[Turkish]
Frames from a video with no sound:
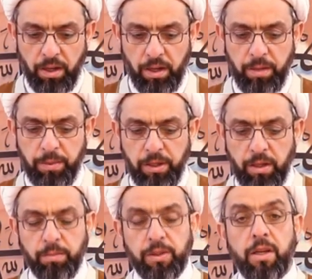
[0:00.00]
Ali bin
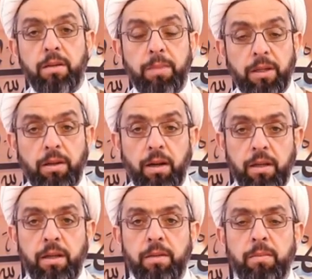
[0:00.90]
Hamzay
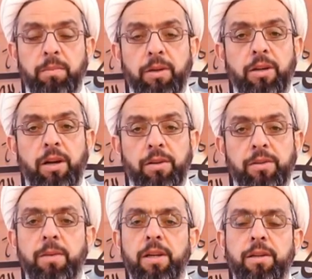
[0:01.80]
Betai İmam-ı
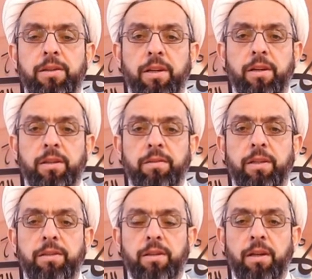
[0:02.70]
Kazım aleyhissalatü
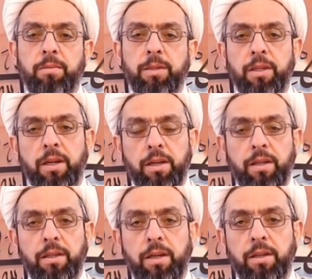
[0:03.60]
vesselamın
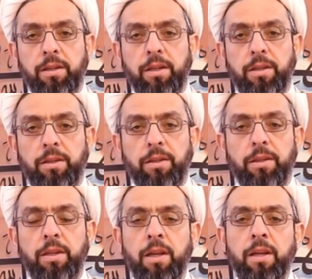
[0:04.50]
yaranlarındandı